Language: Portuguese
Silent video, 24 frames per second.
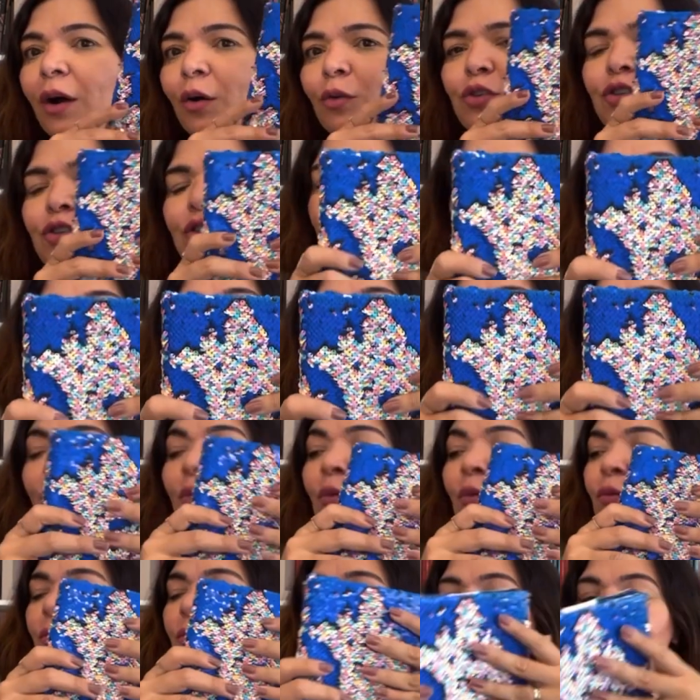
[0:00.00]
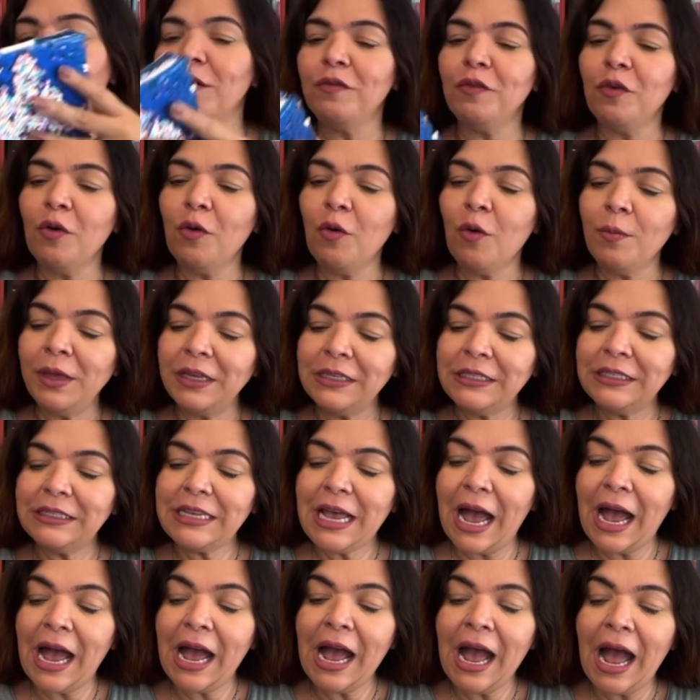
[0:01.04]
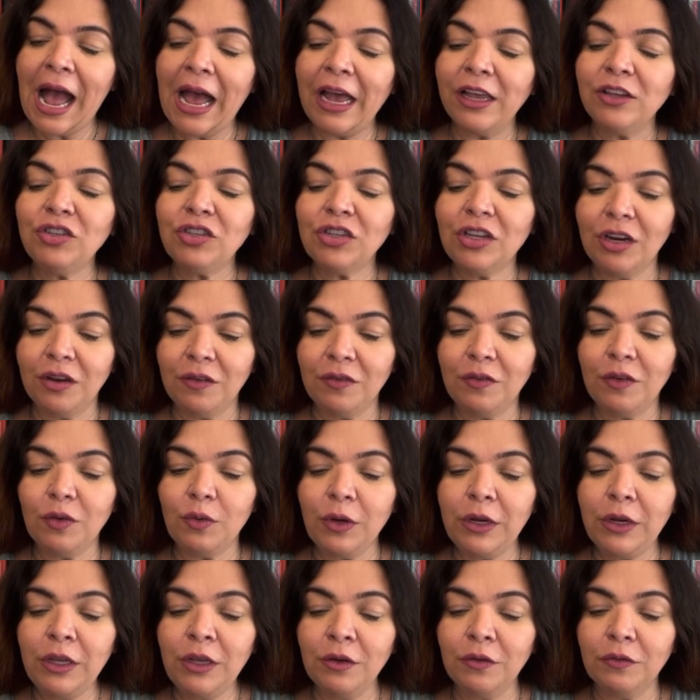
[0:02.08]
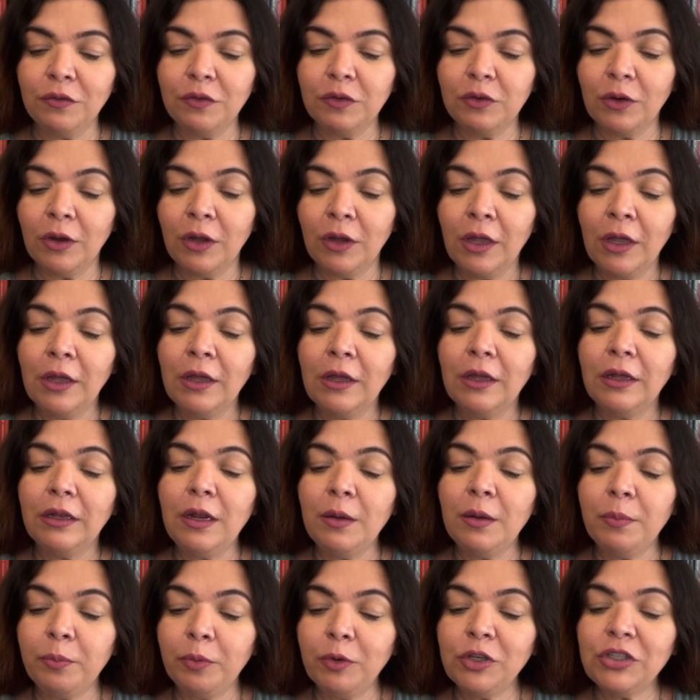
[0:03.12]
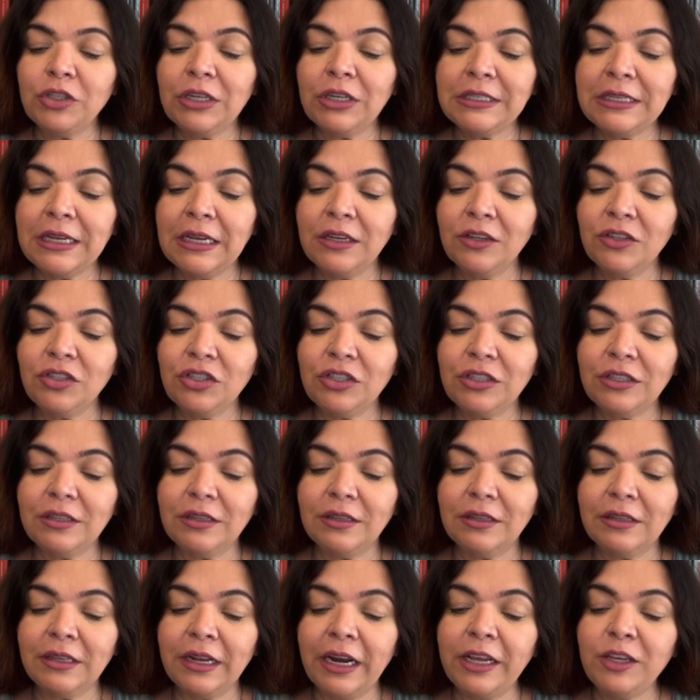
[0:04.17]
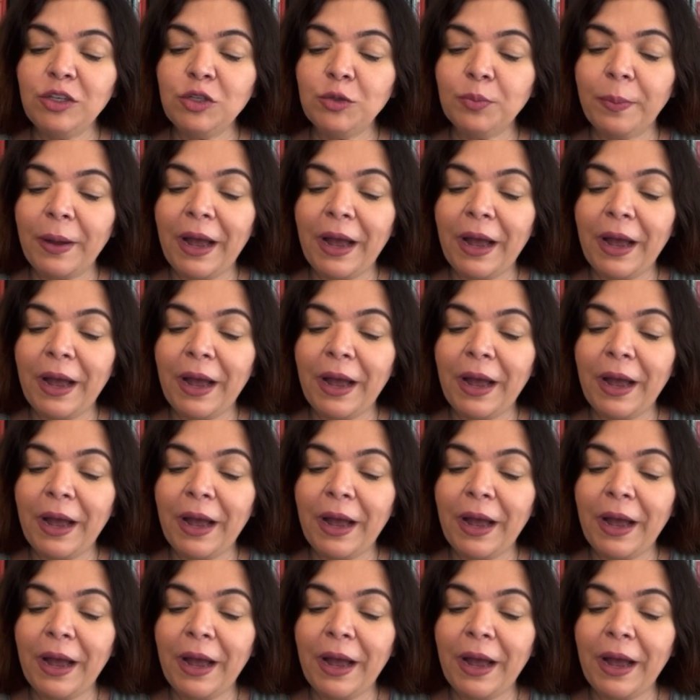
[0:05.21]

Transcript: não, de jeito nenhum. Eu vou começar a escrever o livro depois dessas três